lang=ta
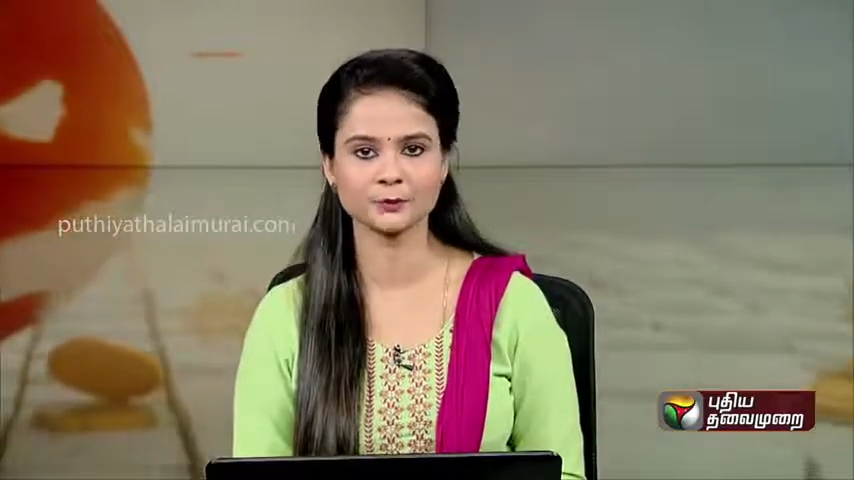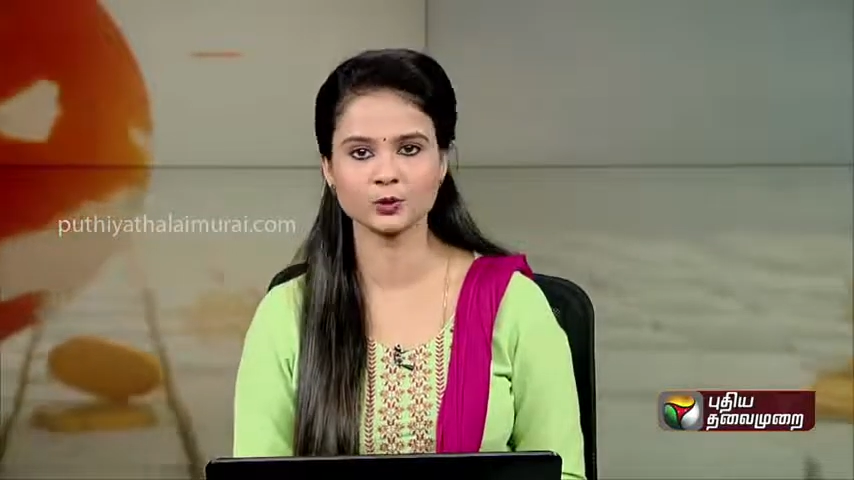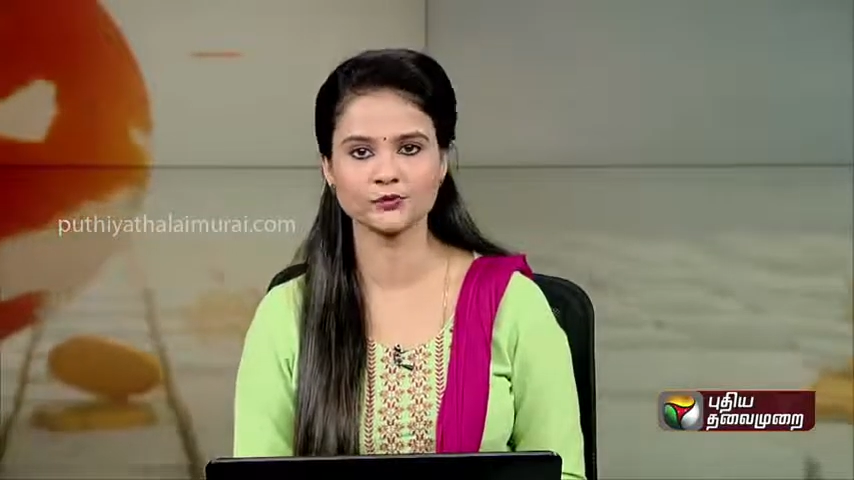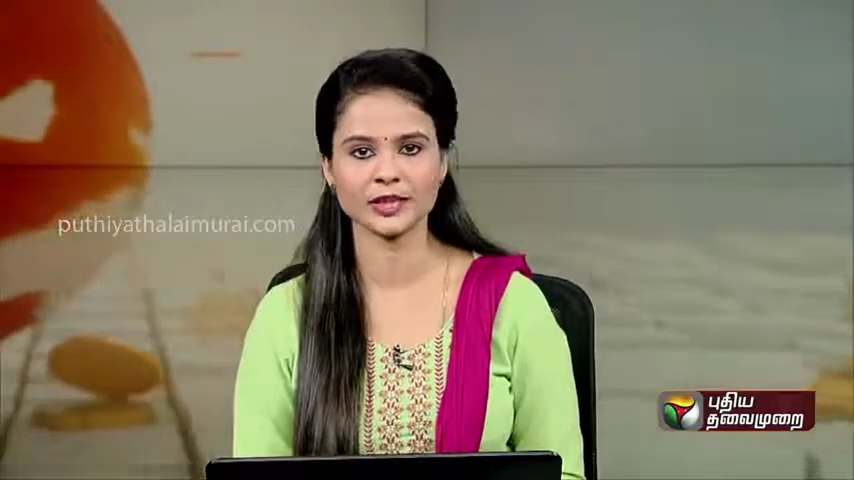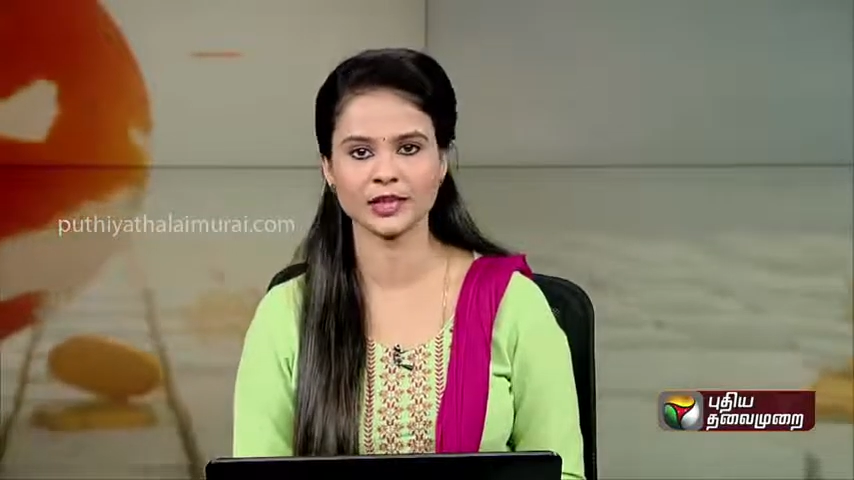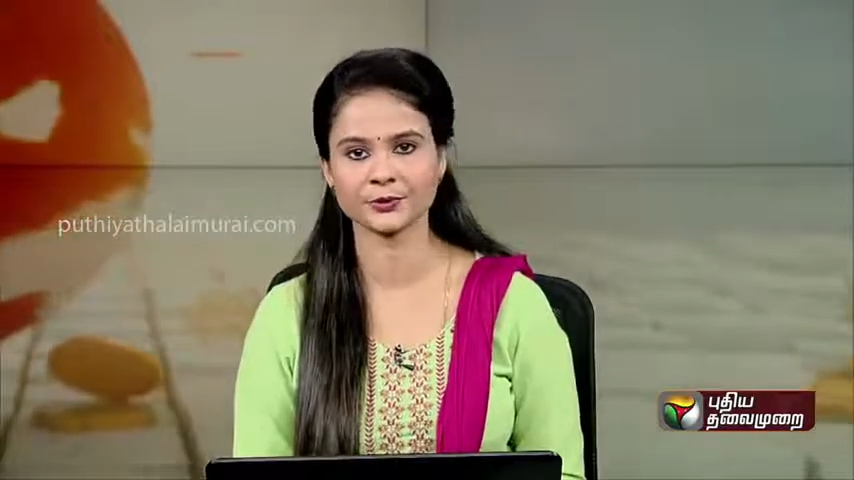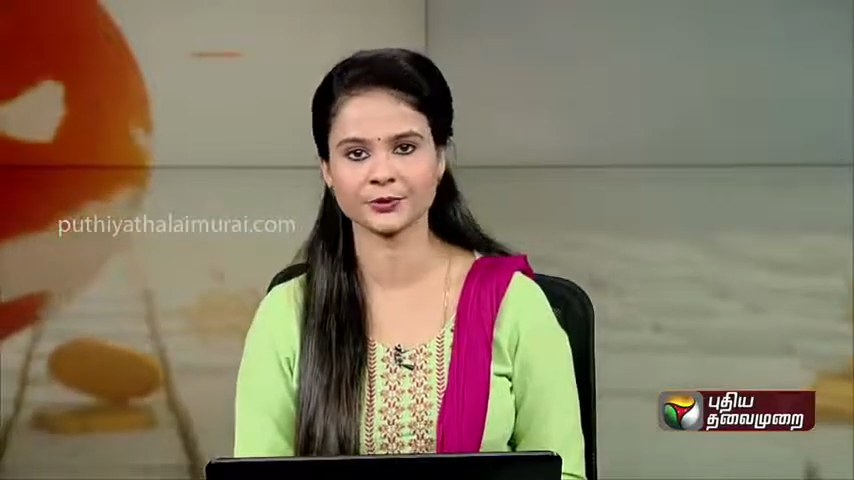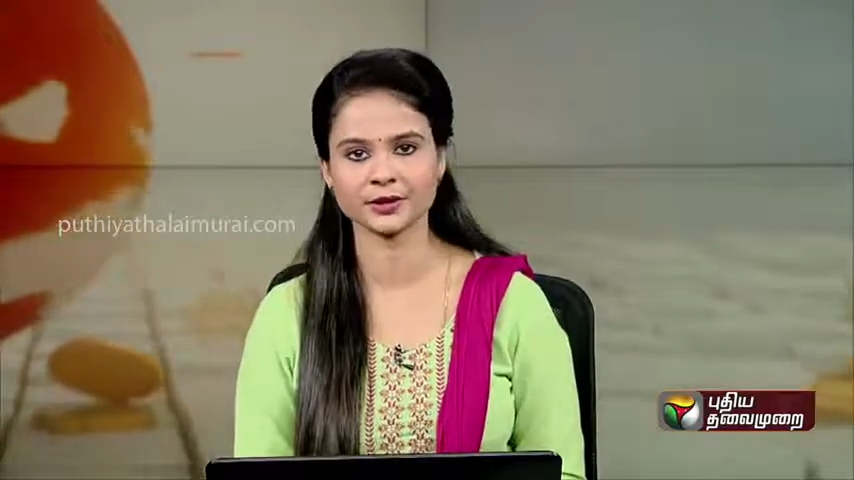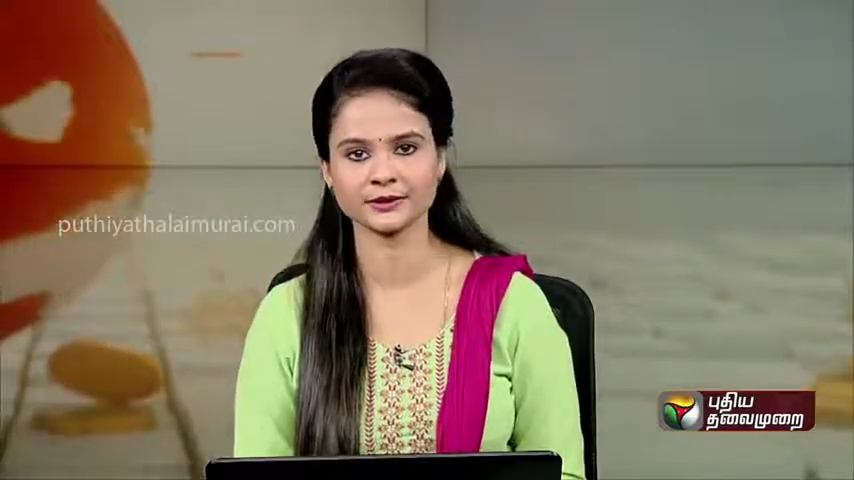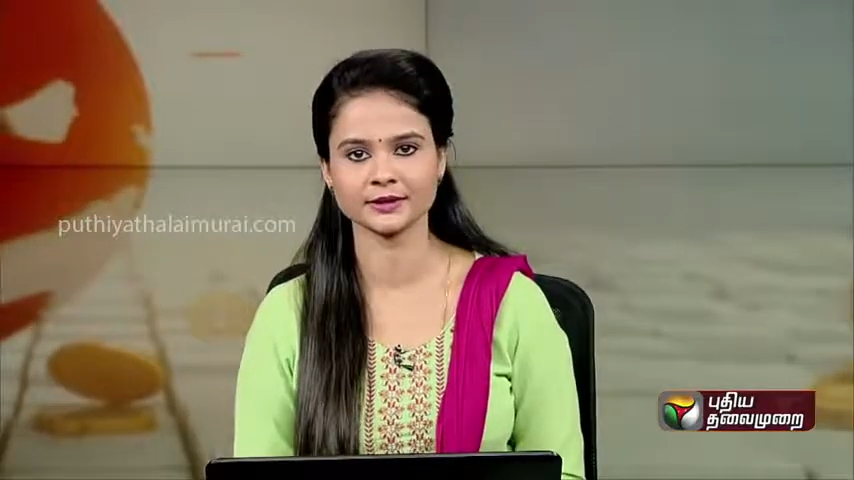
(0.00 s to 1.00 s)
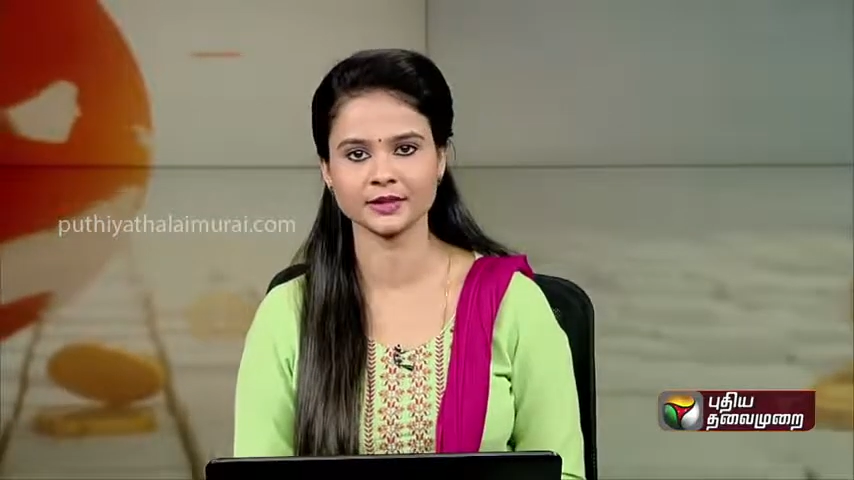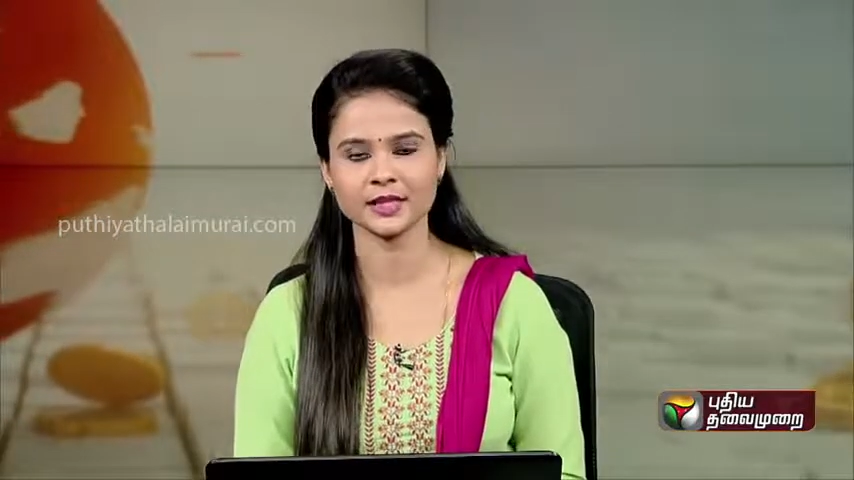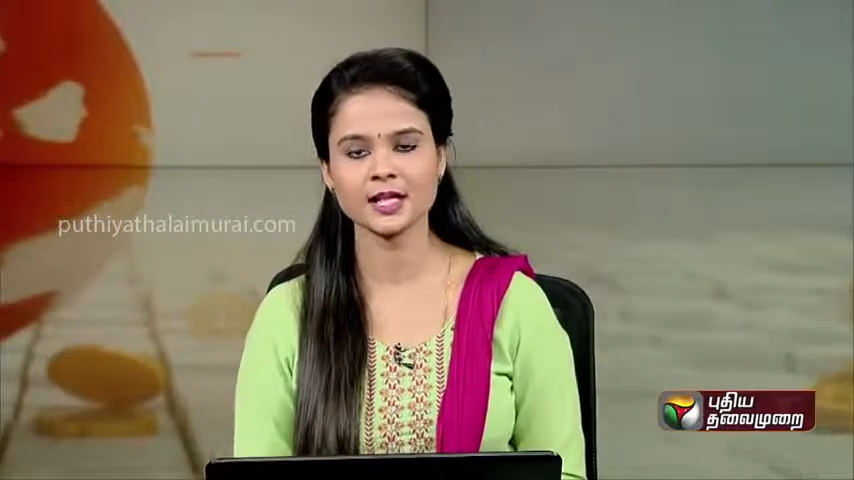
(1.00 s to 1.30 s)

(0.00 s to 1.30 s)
ப்ளூவேலை தொடர்ந்து